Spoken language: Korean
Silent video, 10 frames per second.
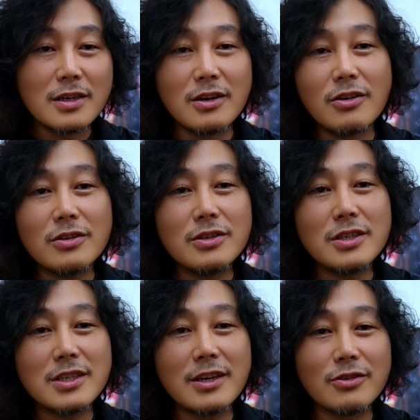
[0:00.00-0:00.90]
네, 그런
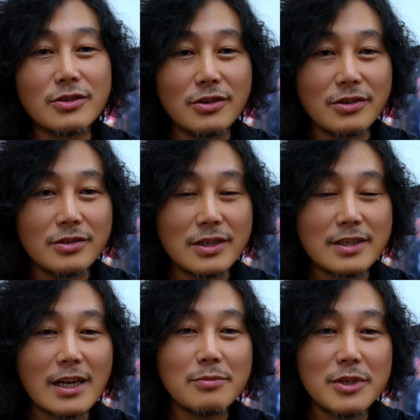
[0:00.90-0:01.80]
식의 어떤 제
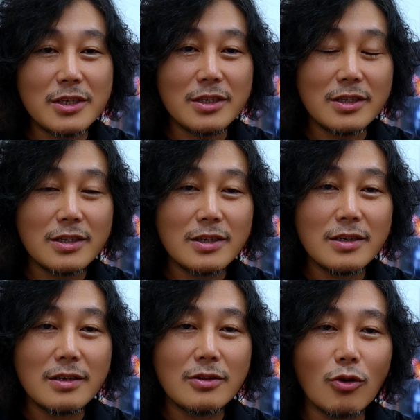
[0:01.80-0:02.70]
삶이
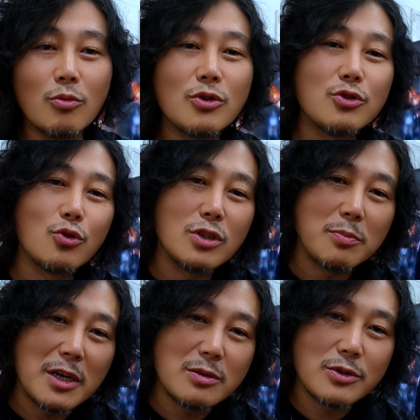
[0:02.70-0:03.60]
너무 그쪽으로
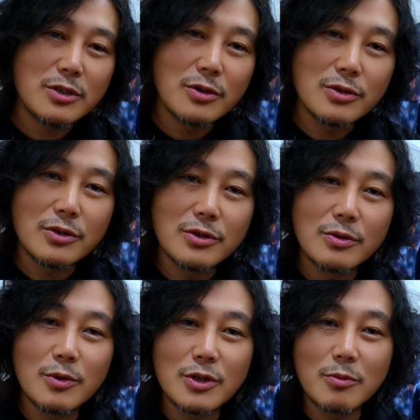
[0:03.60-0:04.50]
이제 빠져버린 거죠.
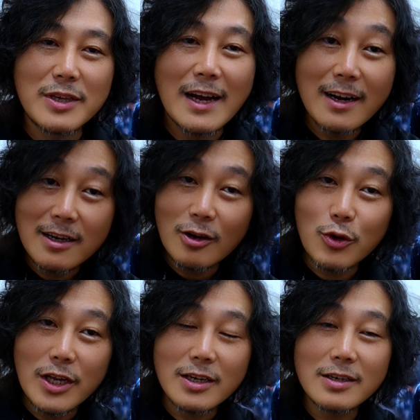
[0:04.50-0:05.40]
뭐 어떻게 보면 향락과
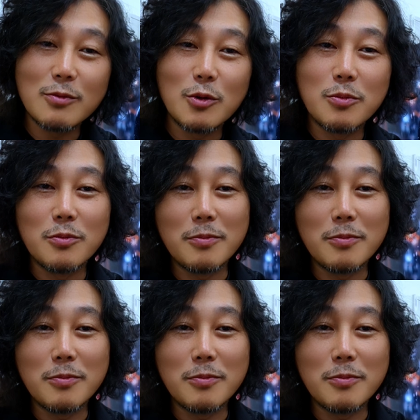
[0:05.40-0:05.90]
쾌락, 뭐